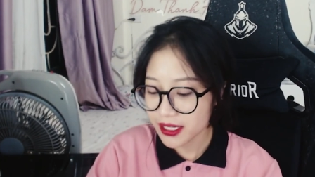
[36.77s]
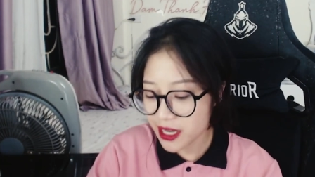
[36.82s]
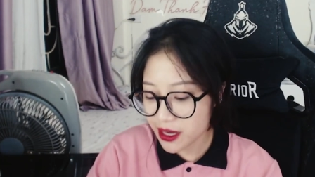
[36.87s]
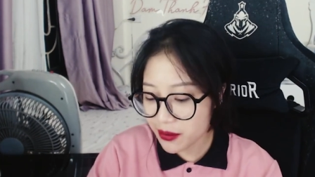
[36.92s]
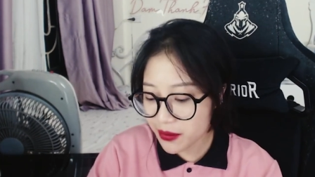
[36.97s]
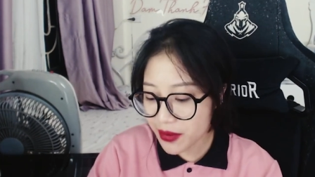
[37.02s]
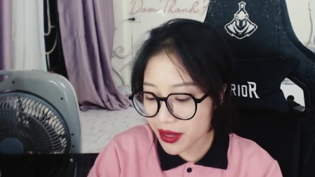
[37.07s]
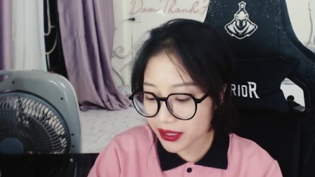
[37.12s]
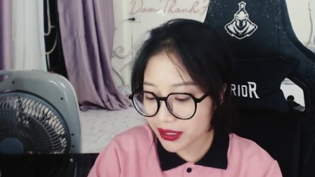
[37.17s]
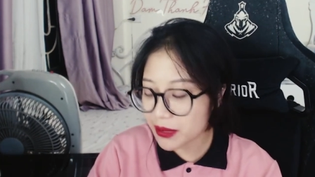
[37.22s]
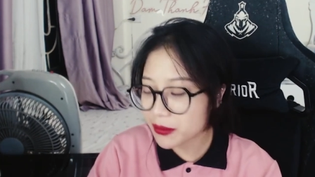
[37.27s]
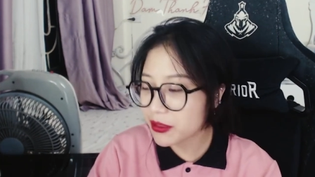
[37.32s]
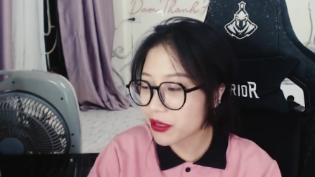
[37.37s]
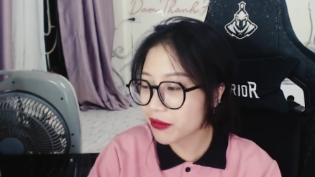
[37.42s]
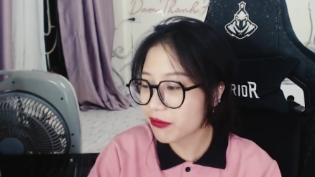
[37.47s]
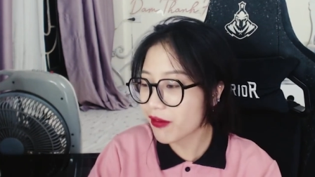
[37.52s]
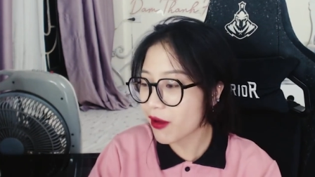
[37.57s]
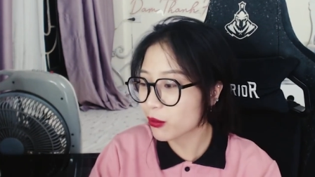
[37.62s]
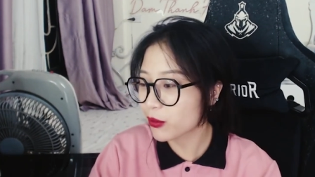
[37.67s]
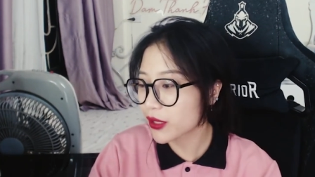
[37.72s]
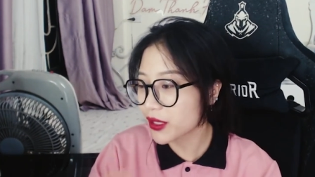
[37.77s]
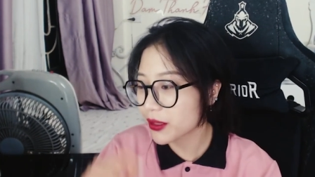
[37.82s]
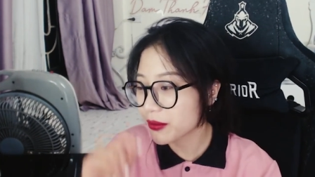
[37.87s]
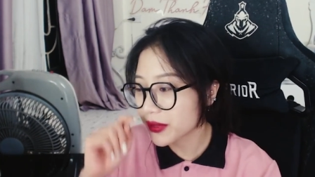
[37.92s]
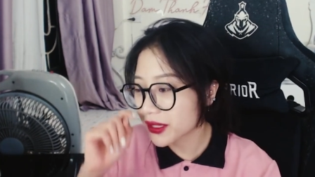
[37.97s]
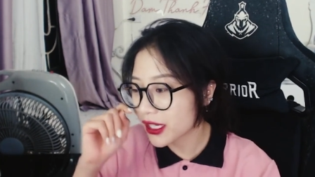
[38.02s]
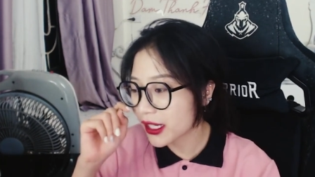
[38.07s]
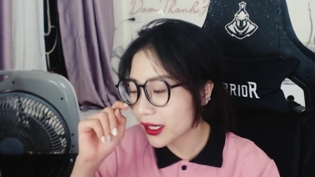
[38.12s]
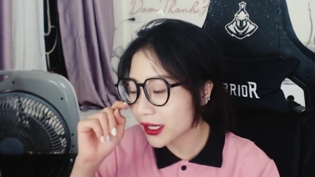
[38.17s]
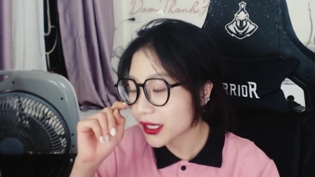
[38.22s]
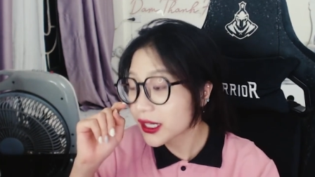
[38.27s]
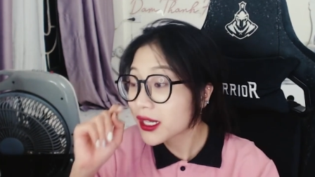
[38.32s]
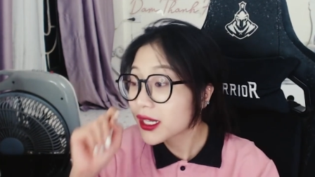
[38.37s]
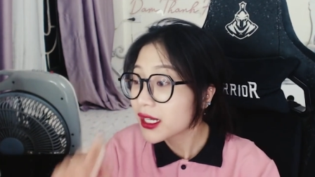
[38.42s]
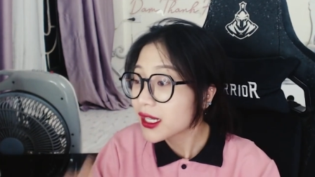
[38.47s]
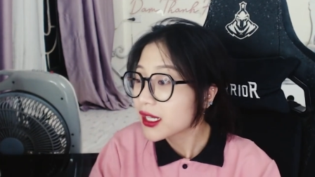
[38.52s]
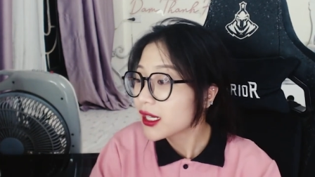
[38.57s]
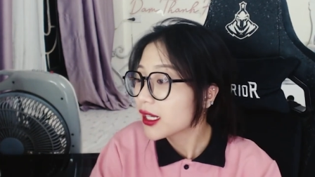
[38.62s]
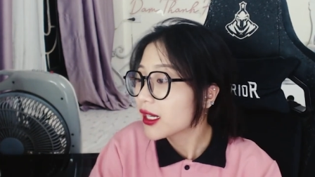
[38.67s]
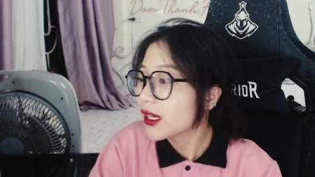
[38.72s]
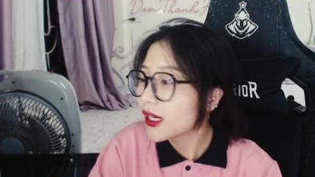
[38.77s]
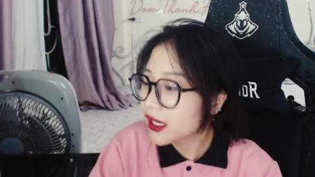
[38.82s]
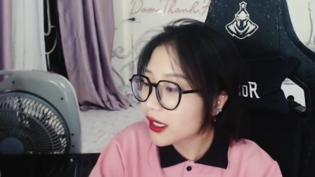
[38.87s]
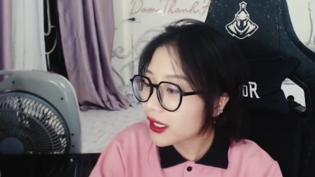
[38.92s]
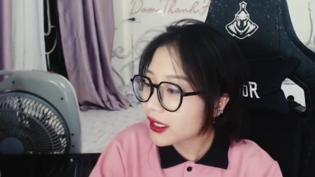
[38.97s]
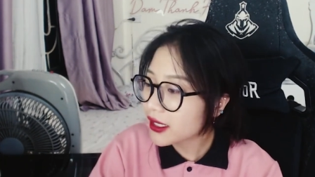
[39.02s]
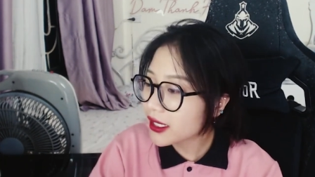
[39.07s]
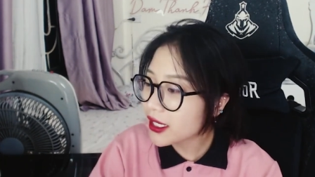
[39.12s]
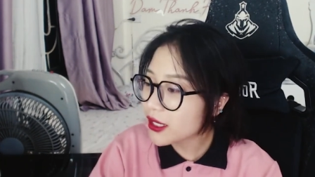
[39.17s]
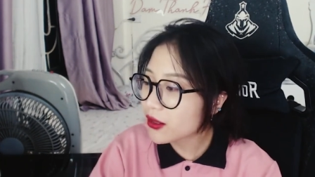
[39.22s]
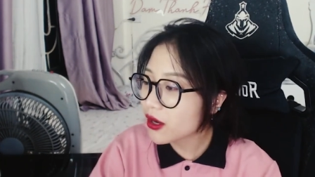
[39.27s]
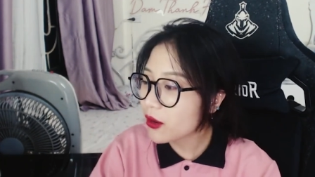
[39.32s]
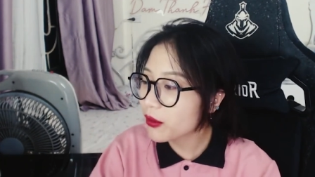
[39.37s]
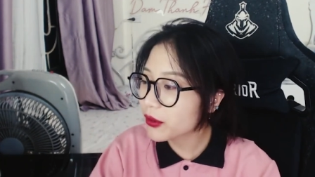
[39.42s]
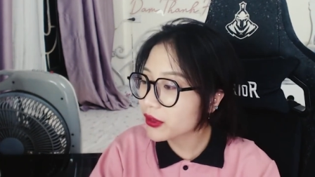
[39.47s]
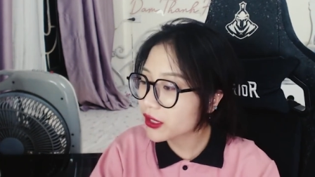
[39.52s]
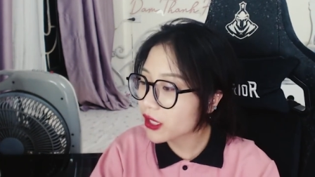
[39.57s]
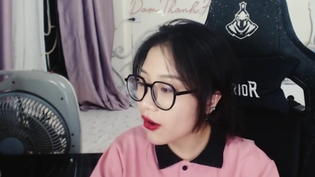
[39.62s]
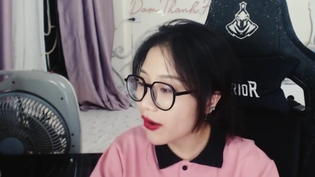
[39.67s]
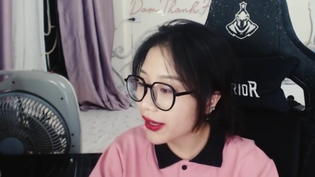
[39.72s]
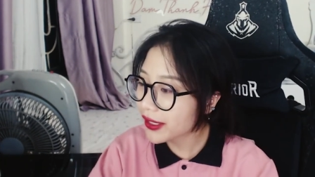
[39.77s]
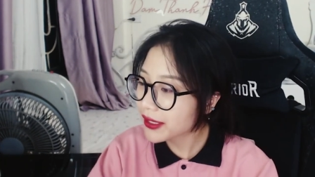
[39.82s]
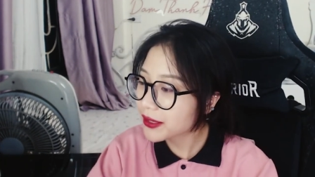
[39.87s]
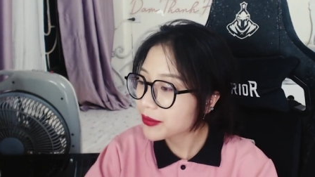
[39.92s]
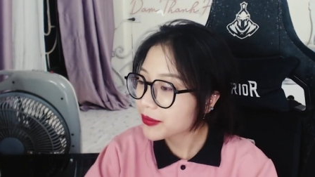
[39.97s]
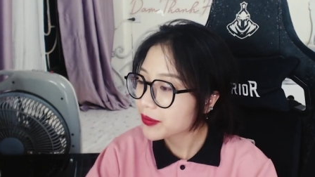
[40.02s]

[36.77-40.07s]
nếu mà tìm được phòng thì mình uh, đi còn không thì thôi